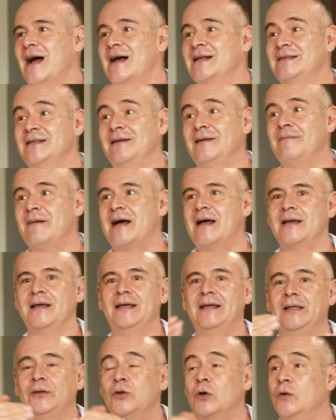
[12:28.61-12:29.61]
Así va
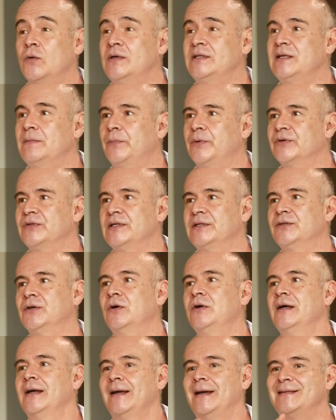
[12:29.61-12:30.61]
y todo ese proceso